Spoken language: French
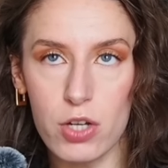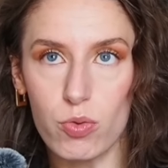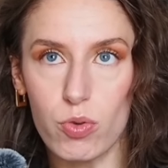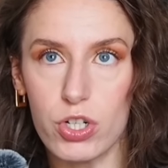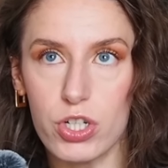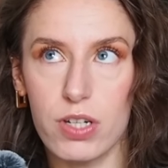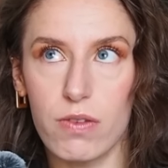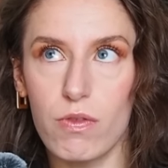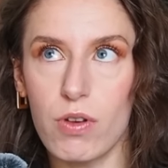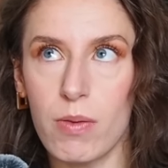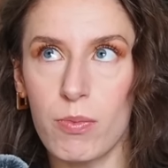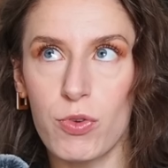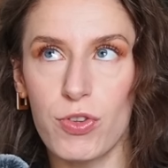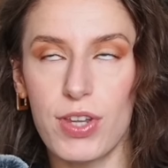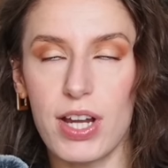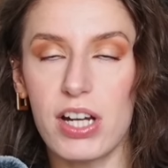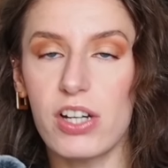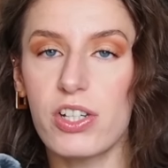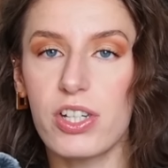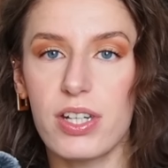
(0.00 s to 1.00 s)
Je crois que j'ai vu un
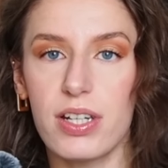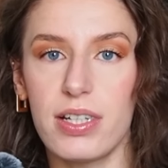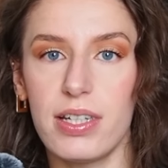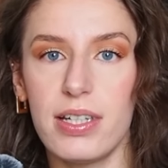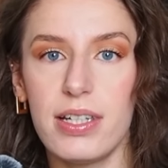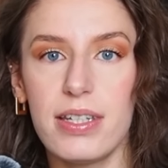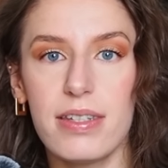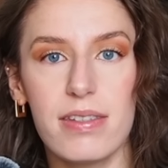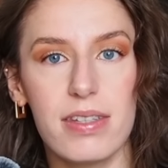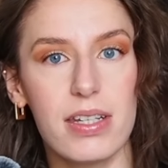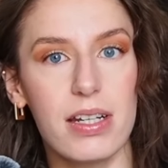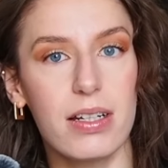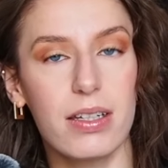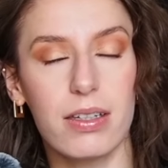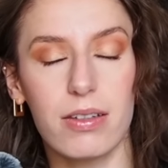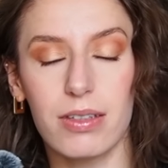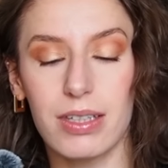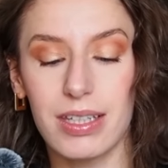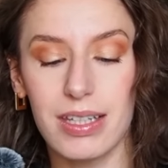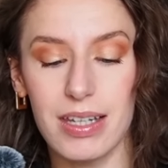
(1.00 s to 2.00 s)
modèle chez Lily Silk
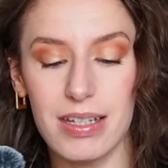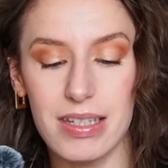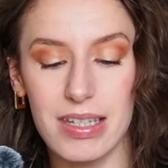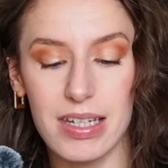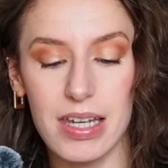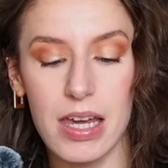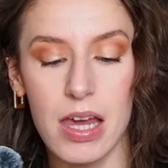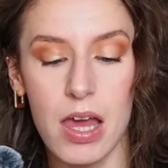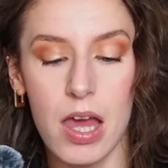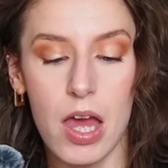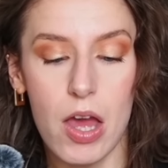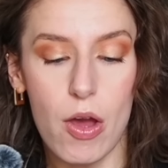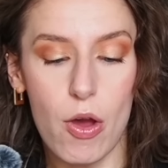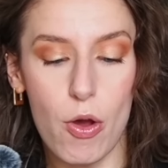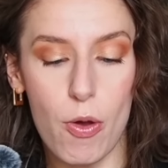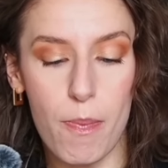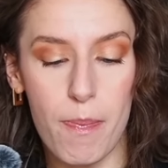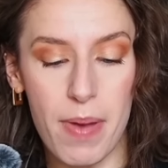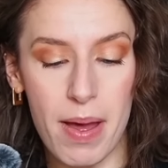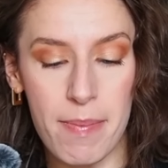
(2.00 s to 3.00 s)
qui était
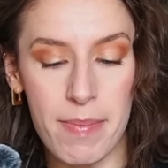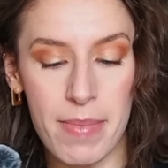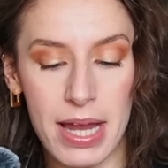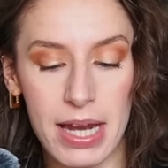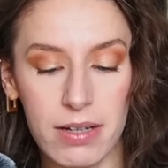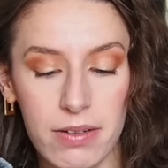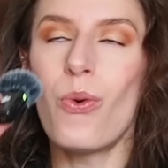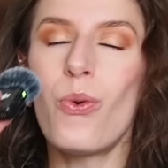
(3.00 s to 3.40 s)
euh, pas mal.